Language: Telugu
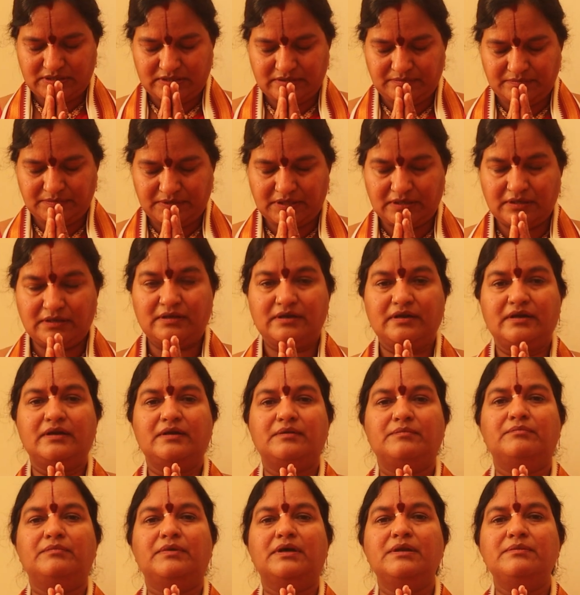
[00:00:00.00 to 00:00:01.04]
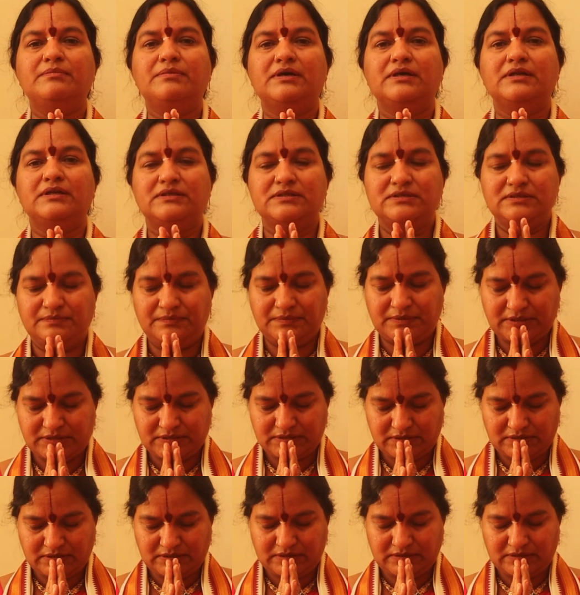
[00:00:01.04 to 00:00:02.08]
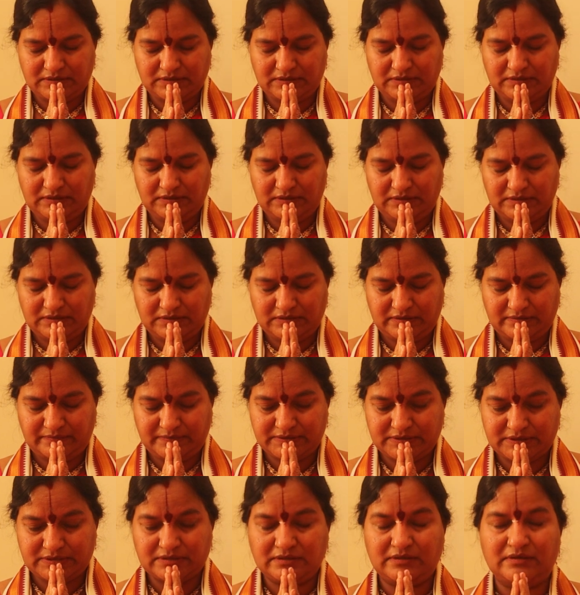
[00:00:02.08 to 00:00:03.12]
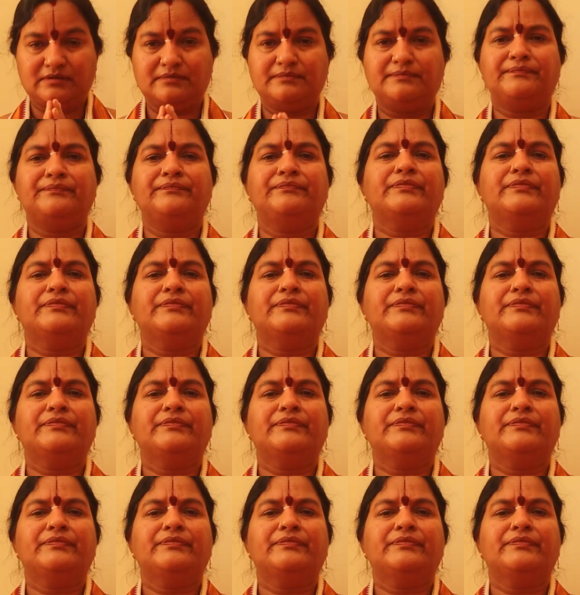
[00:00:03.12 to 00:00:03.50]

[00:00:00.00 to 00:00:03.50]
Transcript: శ్రీమన్నారాయణ మన బాలాజీ ప్రేక్షకులందరికీ నమస్కారం